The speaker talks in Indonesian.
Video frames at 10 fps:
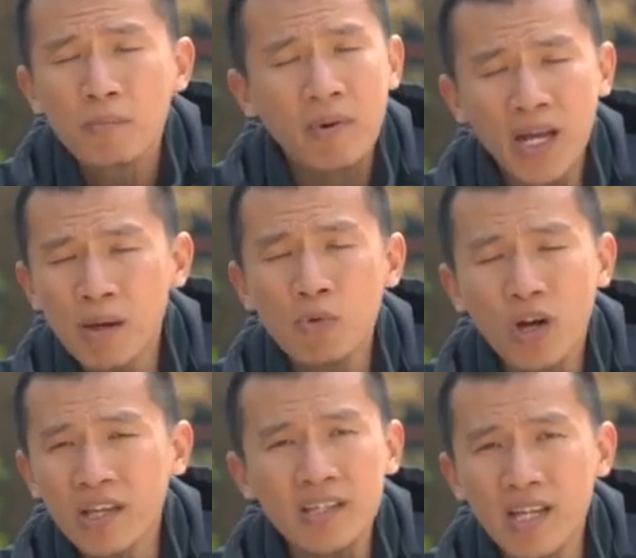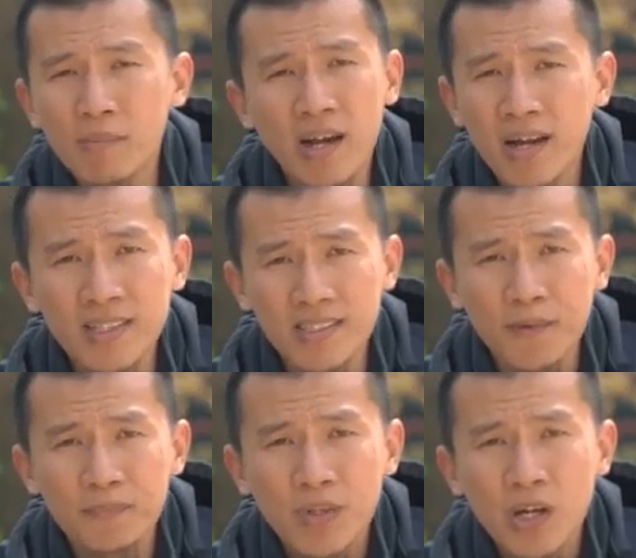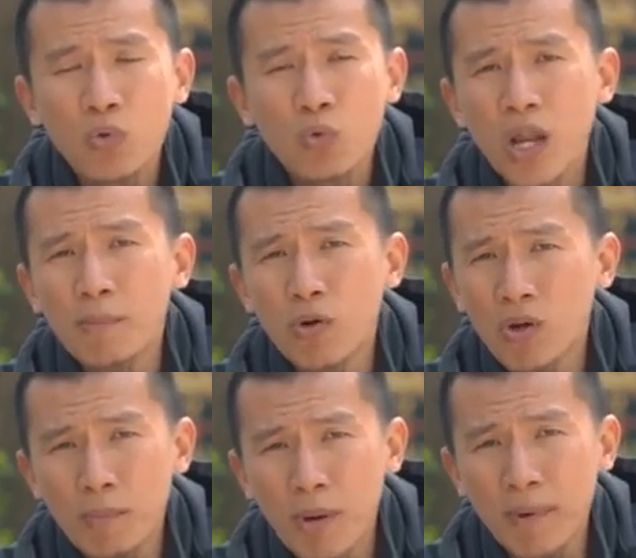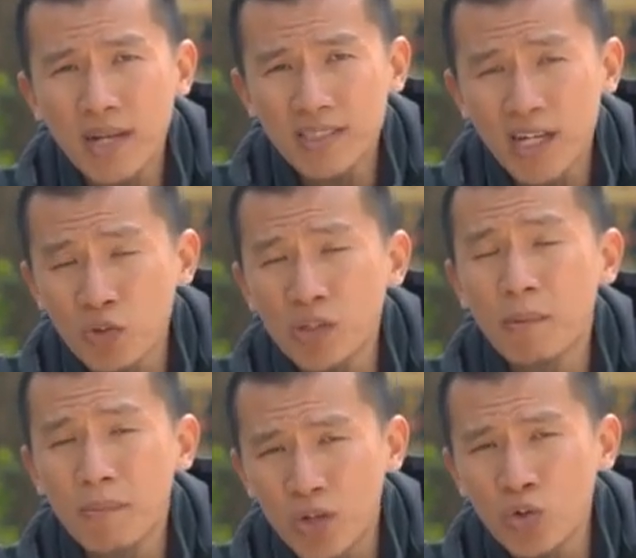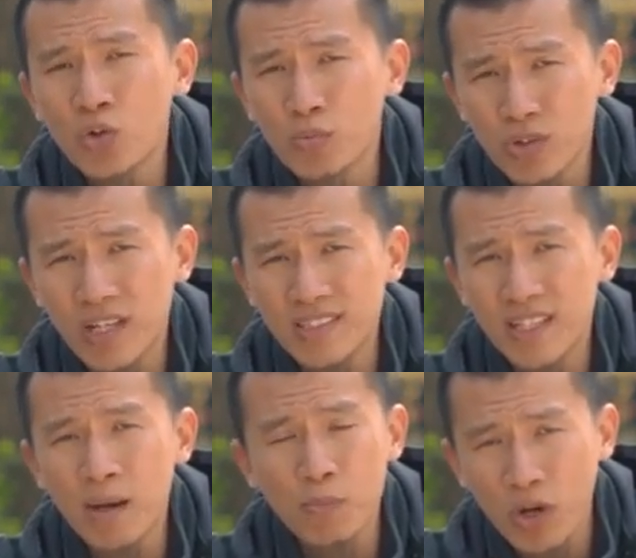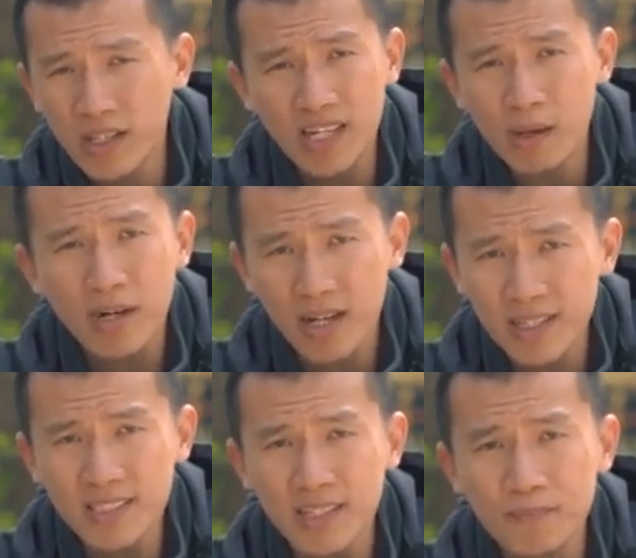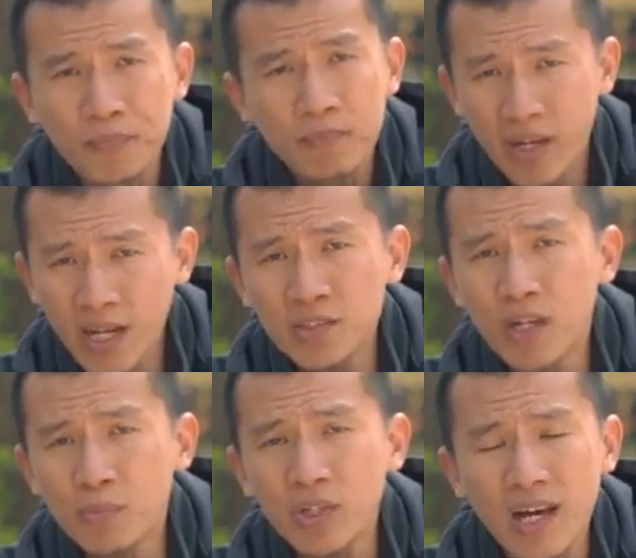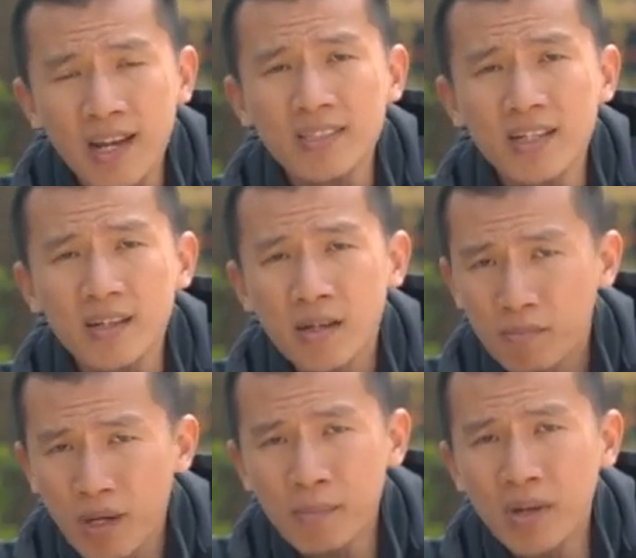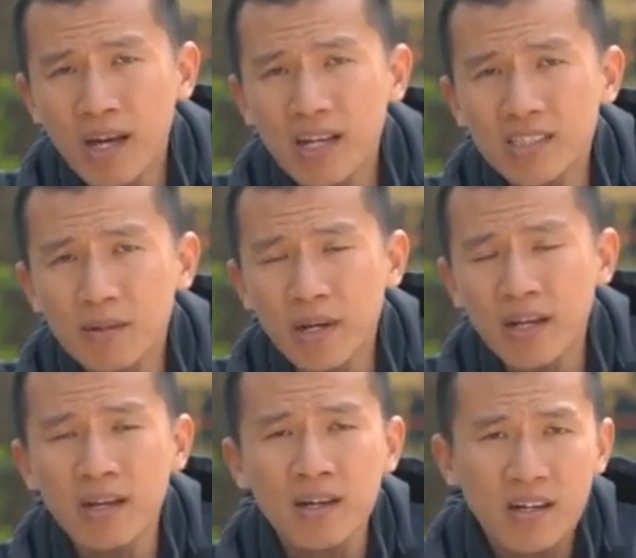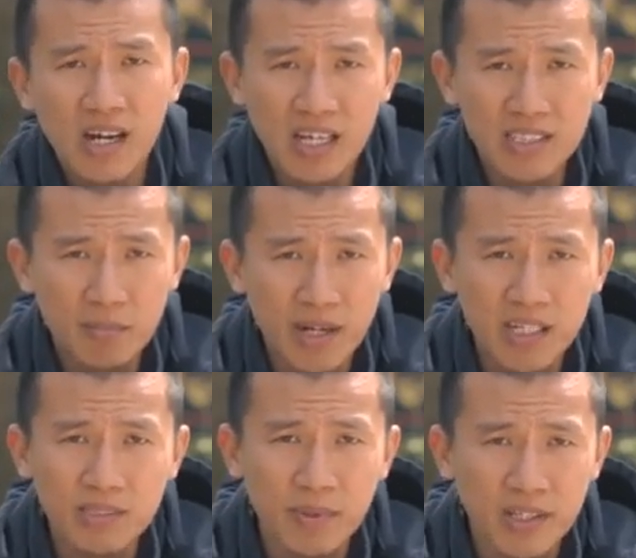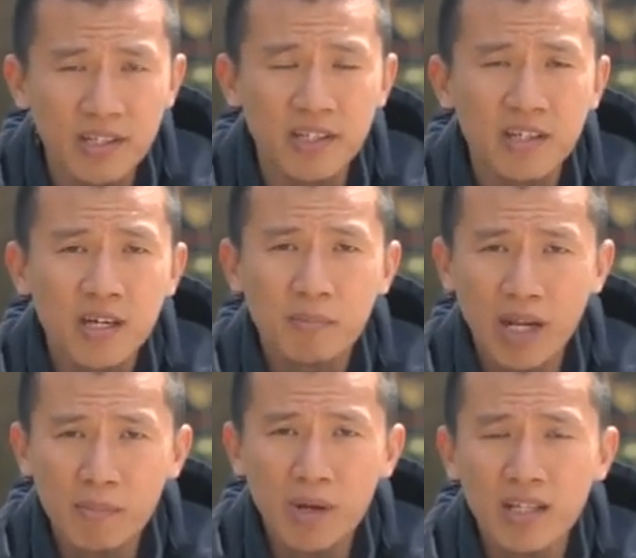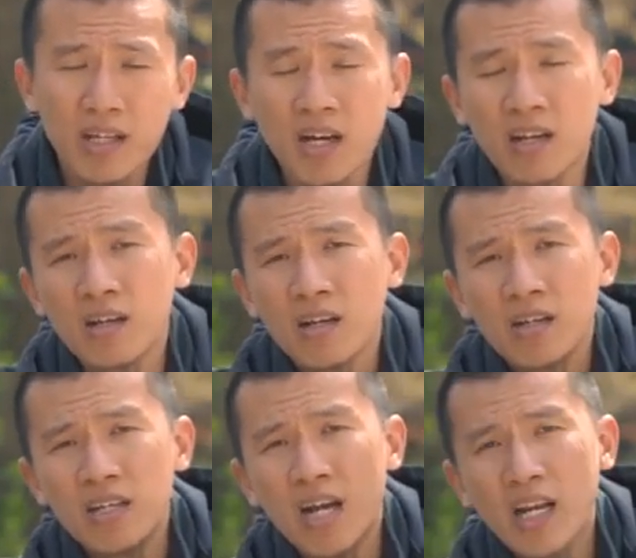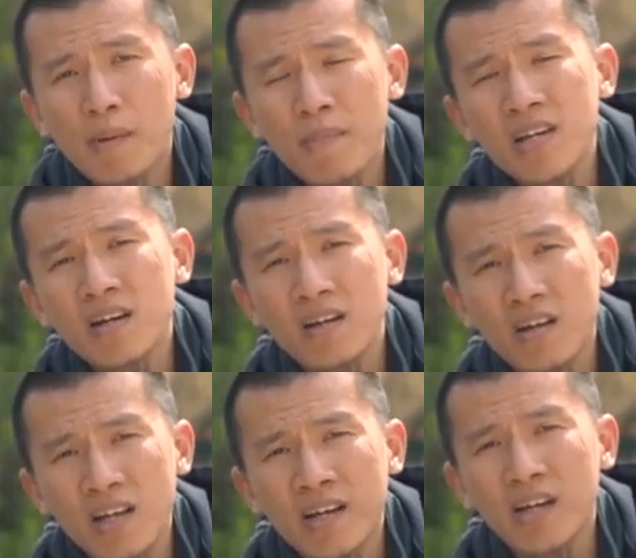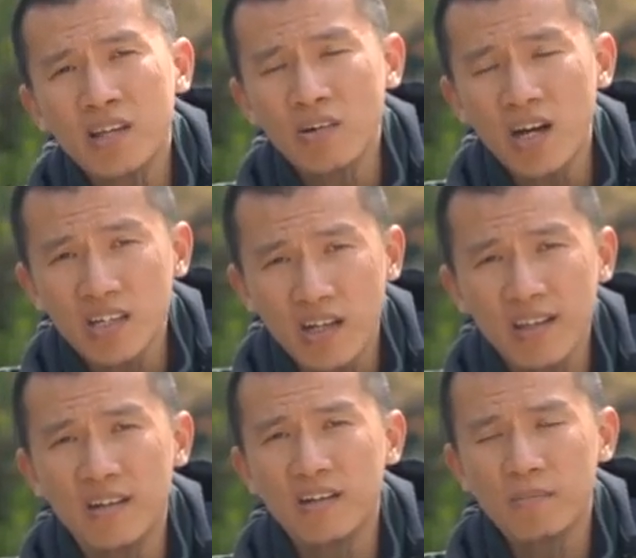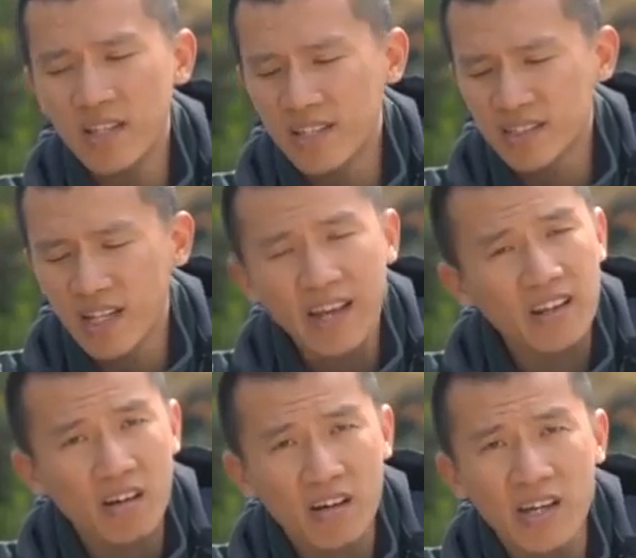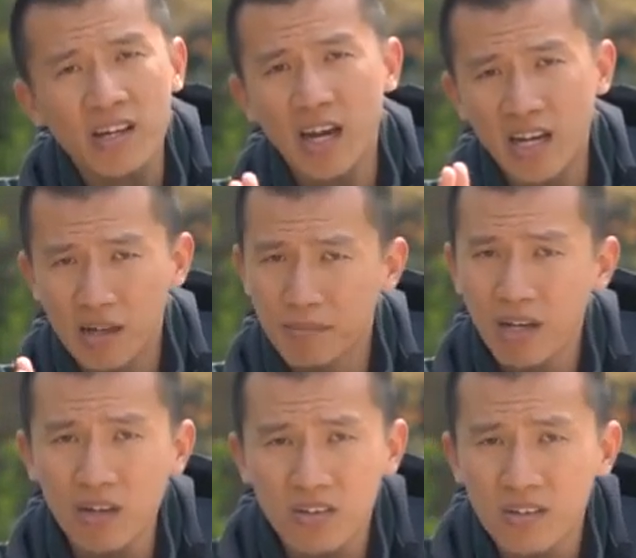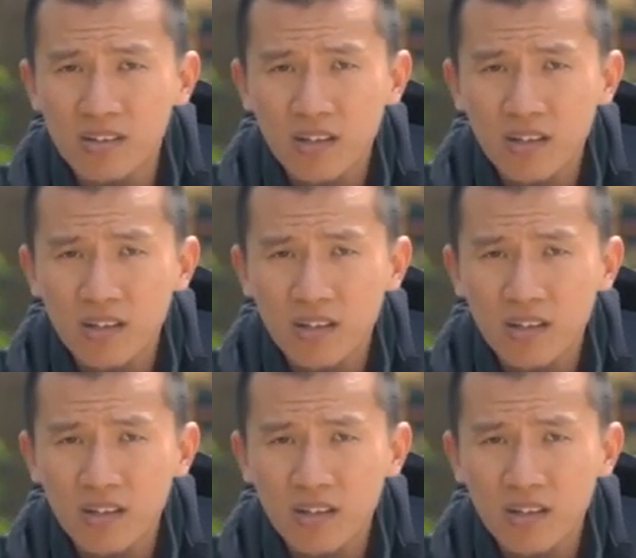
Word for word: Mereka bukannya tidak beralasan, ulama-ulama pada saat itu yang mendukung Mu'tazilah bukan tidak beralasan. Mereka juga punya alasan. Bagaimana alasan mereka? Alasan mereka seperti ini. Mereka mengatakan, yang namanya khalik itu hanya Allah. Berarti selain khalik adalah makhluk.